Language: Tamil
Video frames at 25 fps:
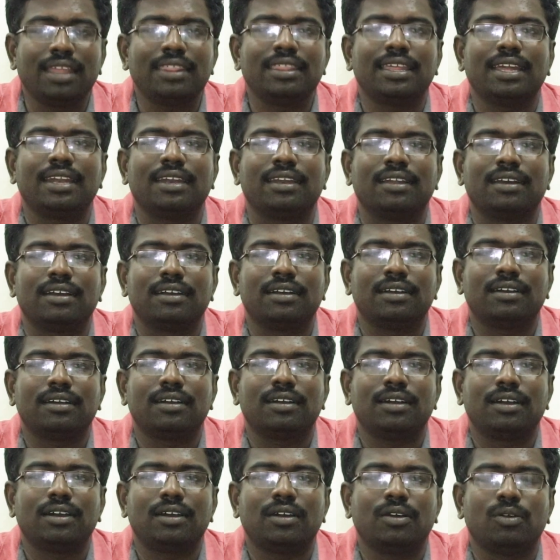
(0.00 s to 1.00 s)
உள்ளதென்
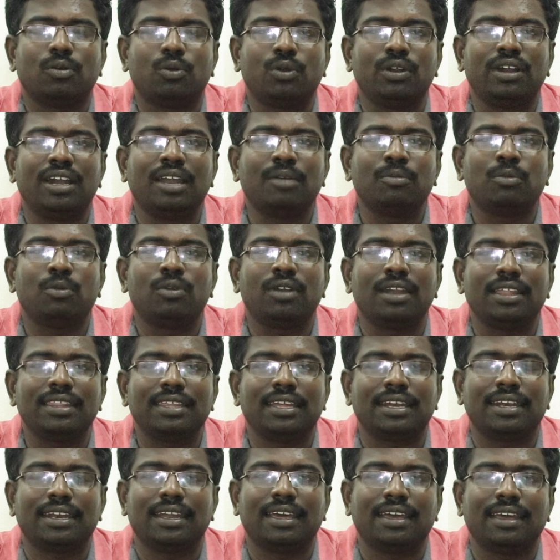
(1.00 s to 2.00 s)
உன்னிடம்
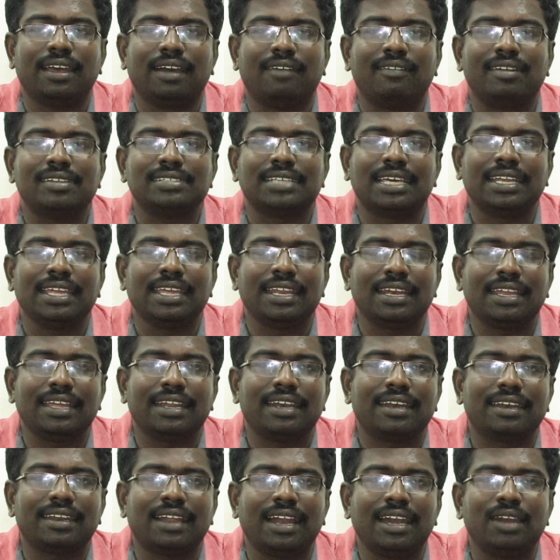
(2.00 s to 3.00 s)
உள்ளது என்ன அவள்
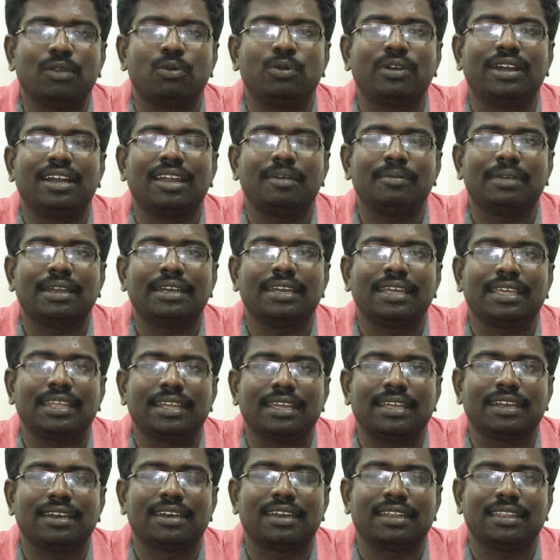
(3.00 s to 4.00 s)
சரியில்லை என்றால் உன்னிடம் என்ன
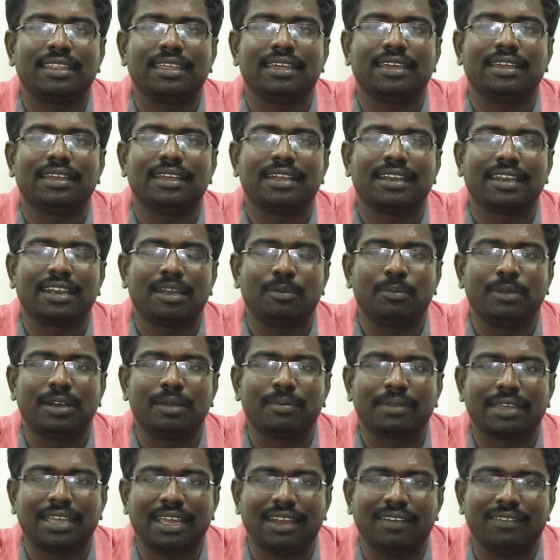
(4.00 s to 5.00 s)
இருக்கின்றது என
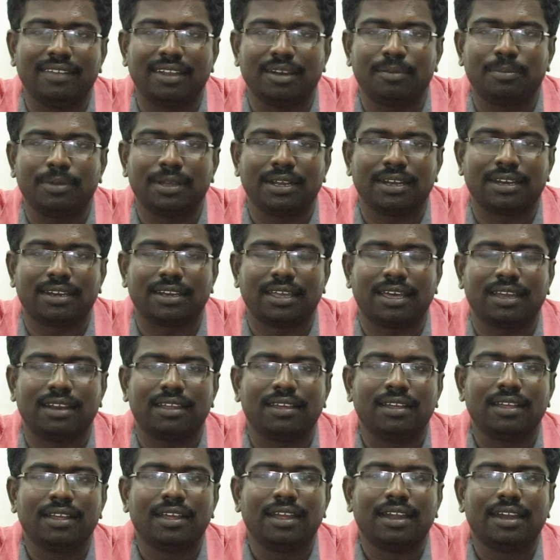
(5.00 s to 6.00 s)
நம்மிடம் கேள்வி
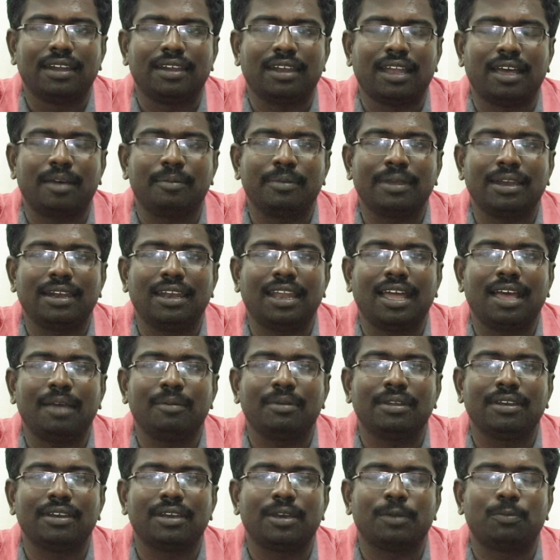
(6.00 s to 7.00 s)
எழுப்புகின்றார் நாம்
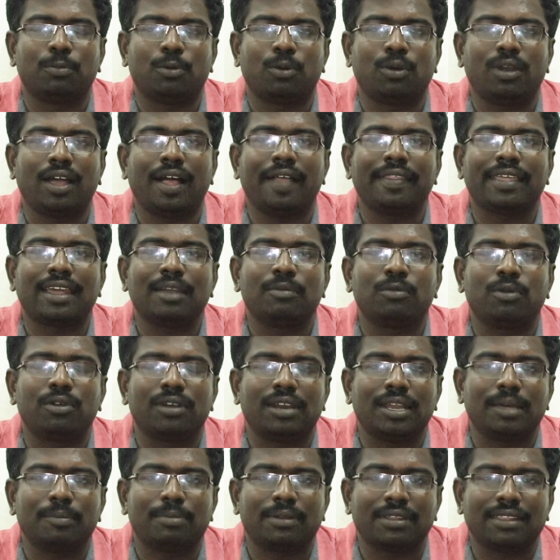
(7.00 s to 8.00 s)
எல்லாம் இன்று பொருளாதாரம்
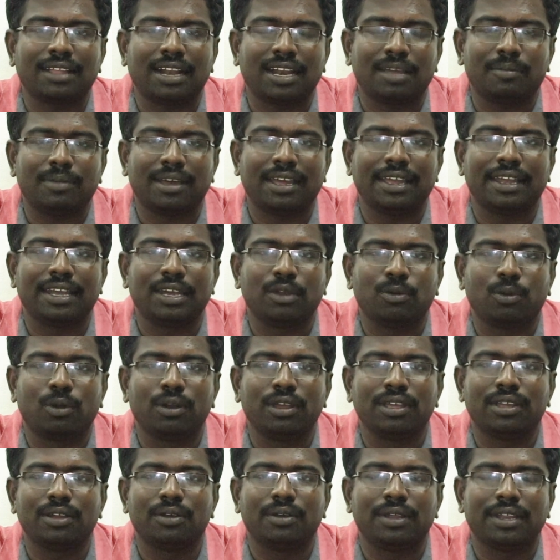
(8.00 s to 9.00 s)
ஒன்றை பிரதானமாக எண்ணி
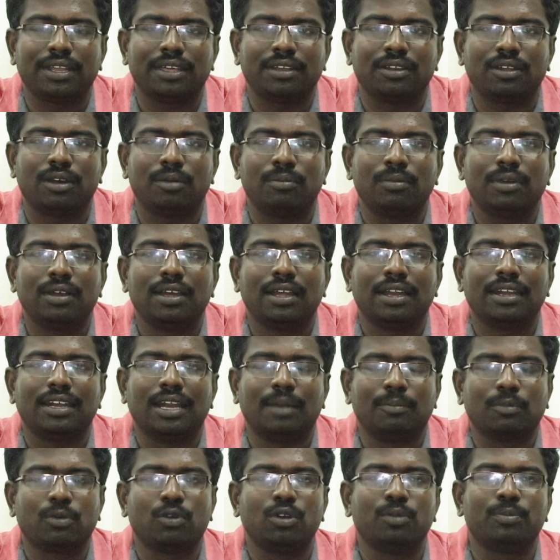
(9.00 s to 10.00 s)
ஓடிக்கொண்டிருக்கிறோம்
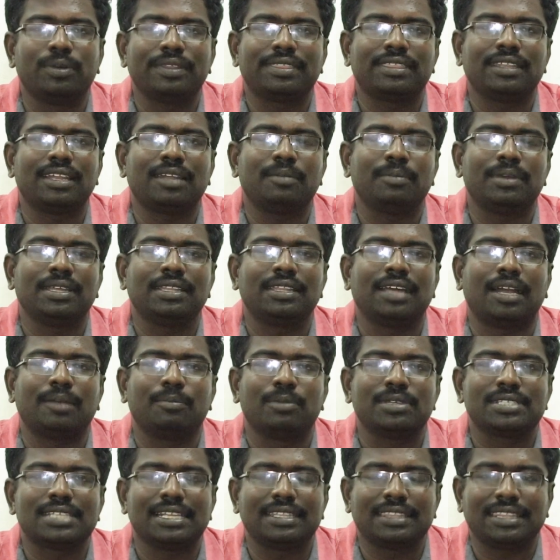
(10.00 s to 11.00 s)
நம் குடும்பத்தினர் மீது
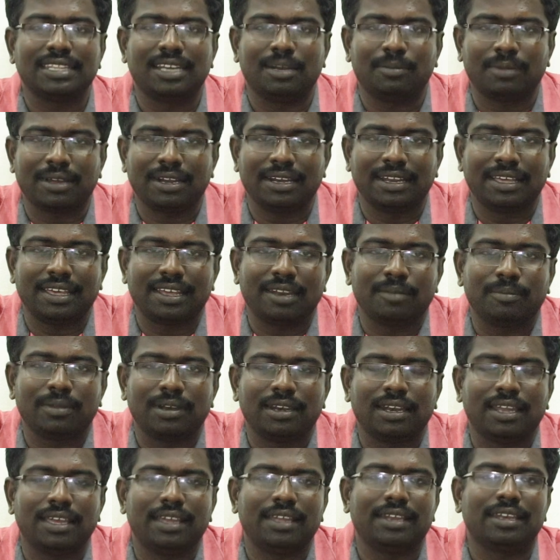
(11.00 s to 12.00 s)
அன்பு செலுத்த நமக்கு
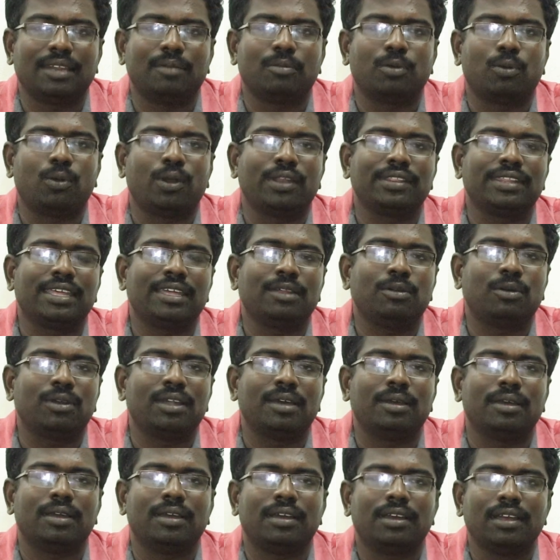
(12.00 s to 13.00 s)
நேரம் இல்லை நம்
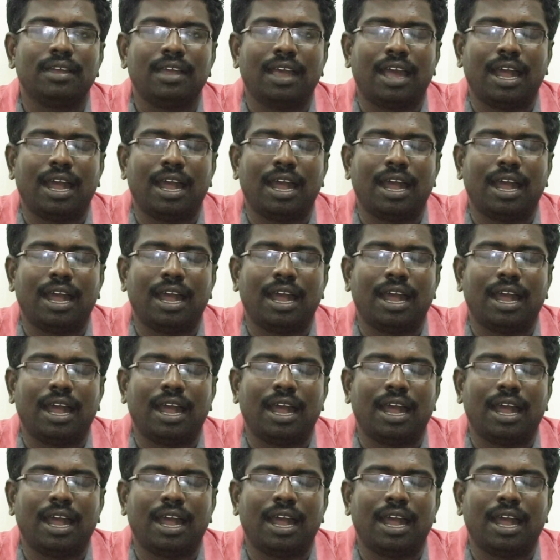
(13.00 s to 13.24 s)
குழந்தைகளோடு